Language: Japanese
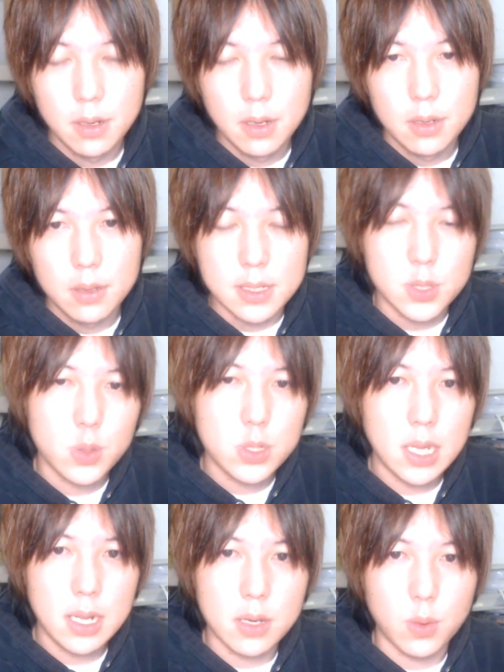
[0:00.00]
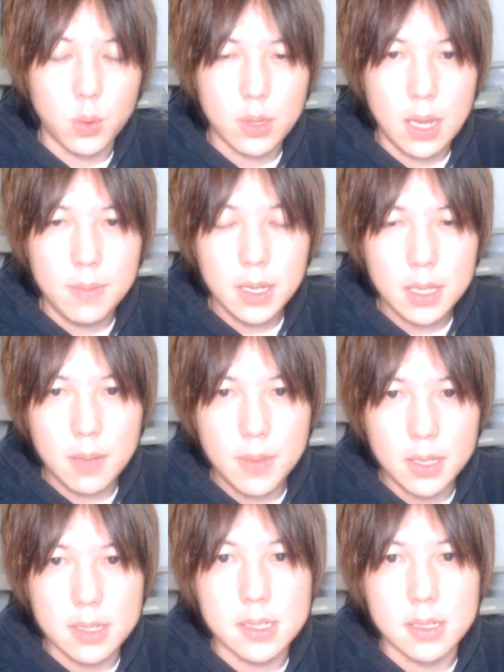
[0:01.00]
でそしたらこうたまた
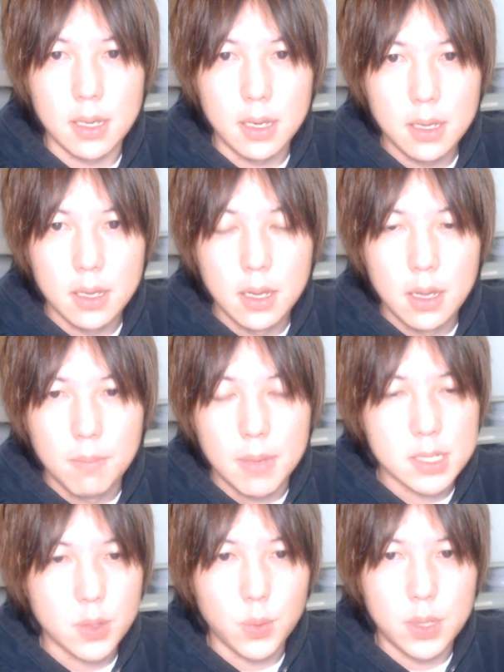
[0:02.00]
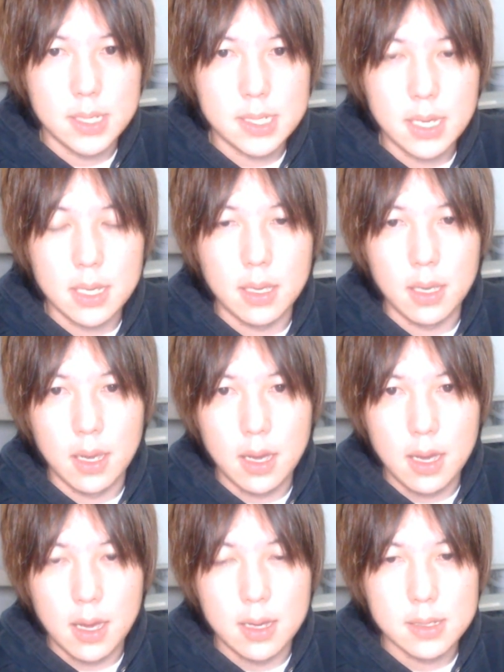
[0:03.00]
まですね、まあ、そのデザイン
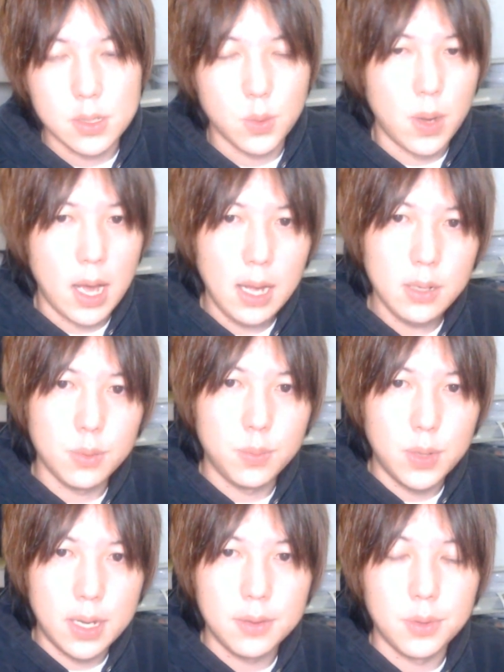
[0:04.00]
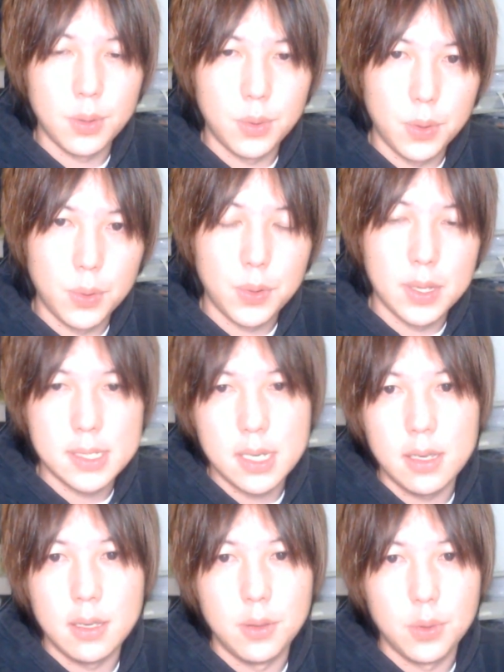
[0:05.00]
がそのあるブランドの
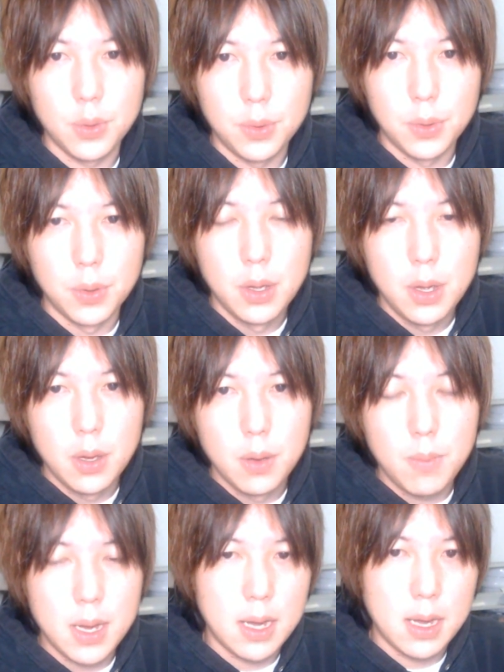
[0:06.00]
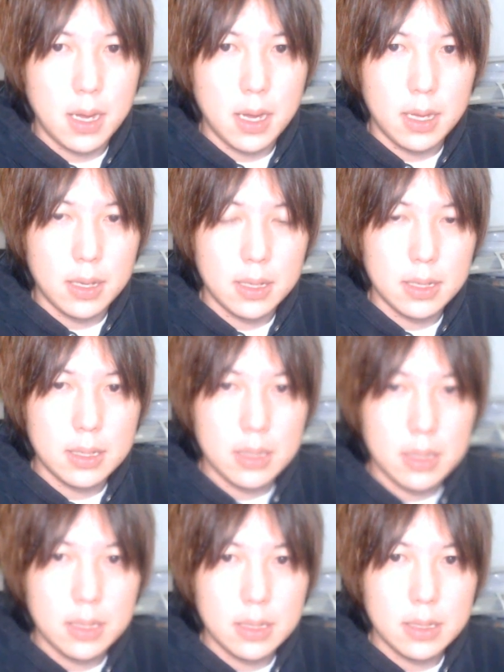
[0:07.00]
デザインとまあ
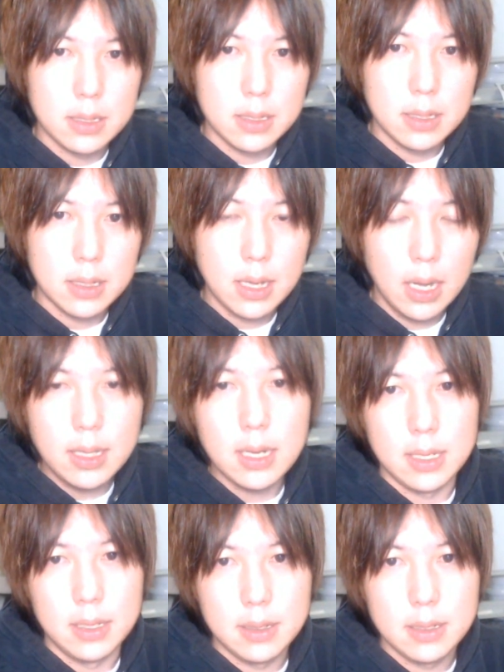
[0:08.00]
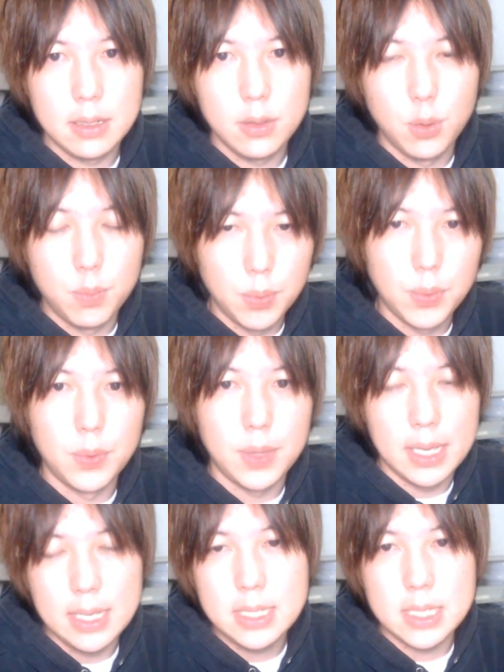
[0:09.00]
かなりの部分
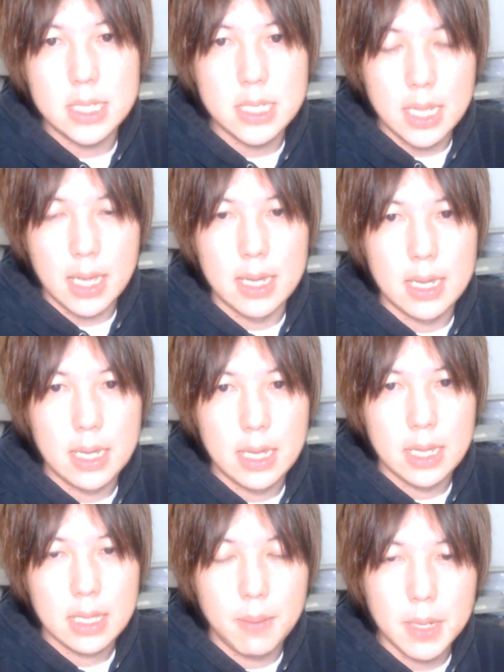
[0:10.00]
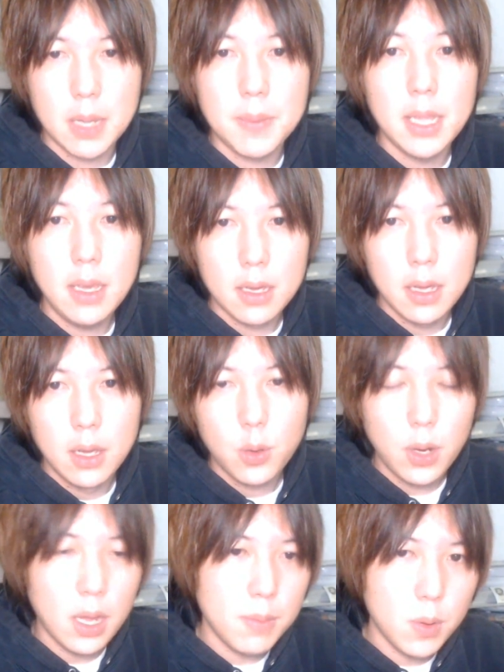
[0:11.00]
で一致してたたまたまね
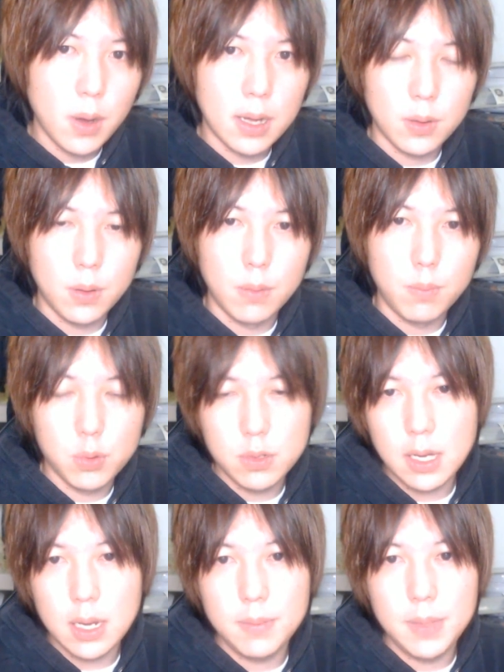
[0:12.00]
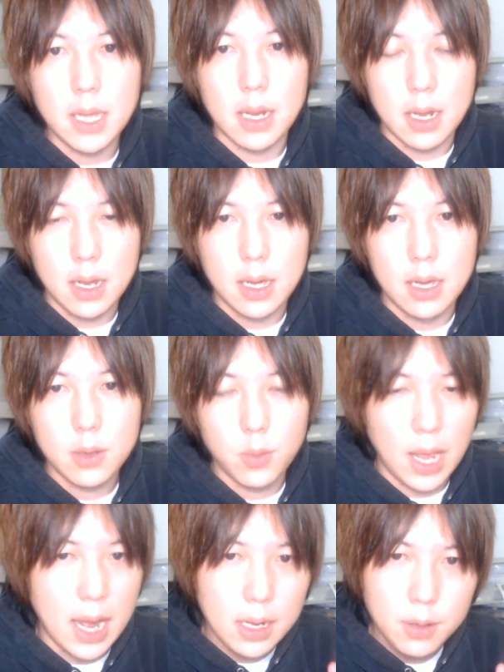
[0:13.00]
これはもうあの僕から見たらこ
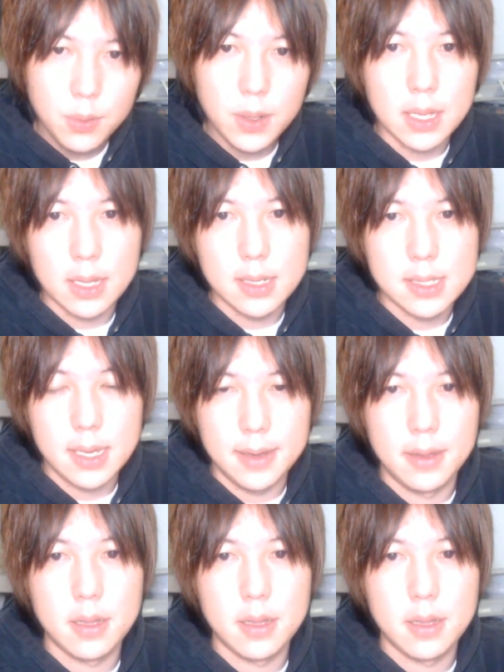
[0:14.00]
れありふれたデザイン